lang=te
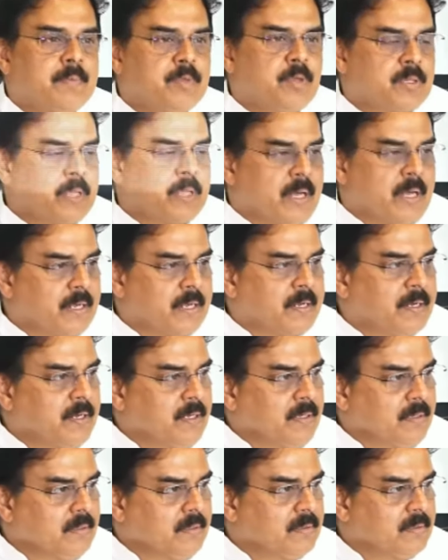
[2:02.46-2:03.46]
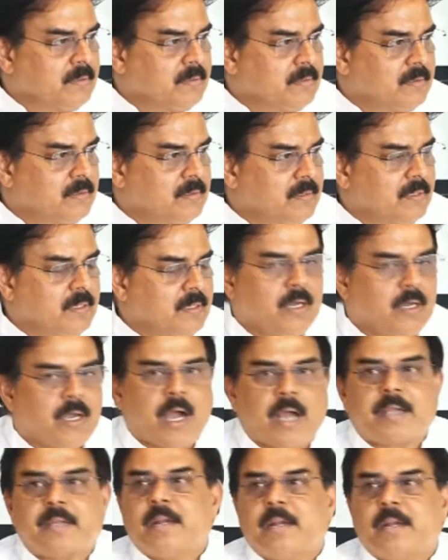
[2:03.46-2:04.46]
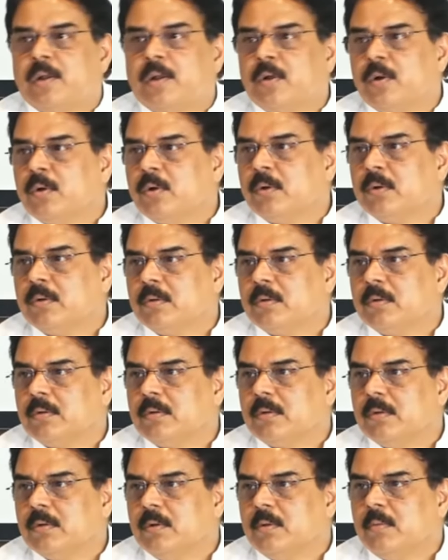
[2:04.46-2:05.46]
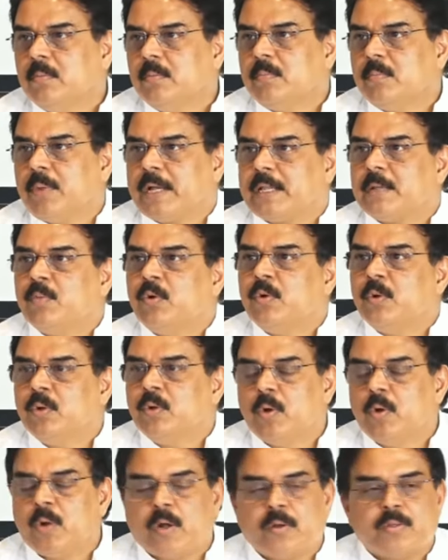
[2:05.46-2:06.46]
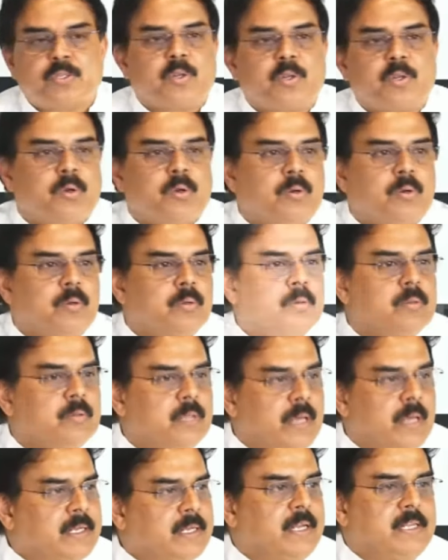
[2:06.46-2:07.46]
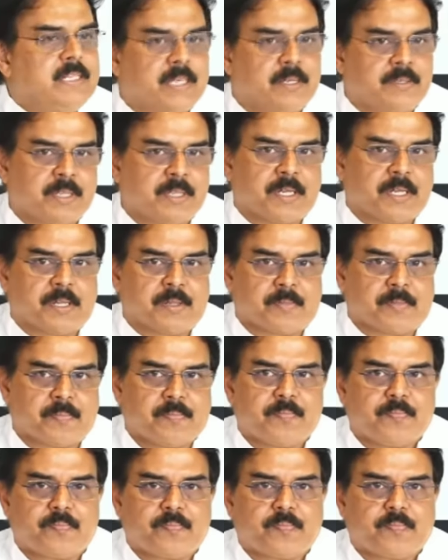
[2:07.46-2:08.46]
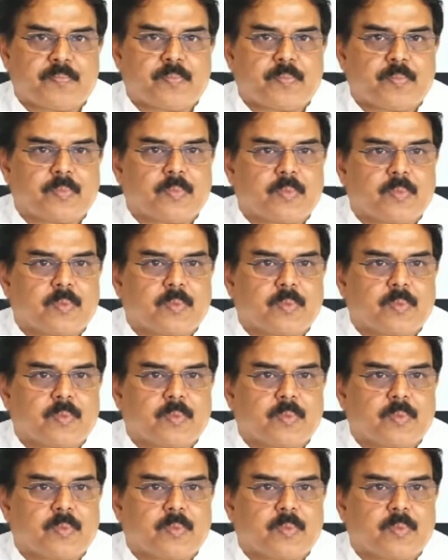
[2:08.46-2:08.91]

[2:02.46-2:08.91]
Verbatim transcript: జూన్ ఇరవై ఎనిమిదో తారీఖున కాకినాడలో పదమూడు గోడౌన్స్లో తనిఖీలు చేయడం జరిగింది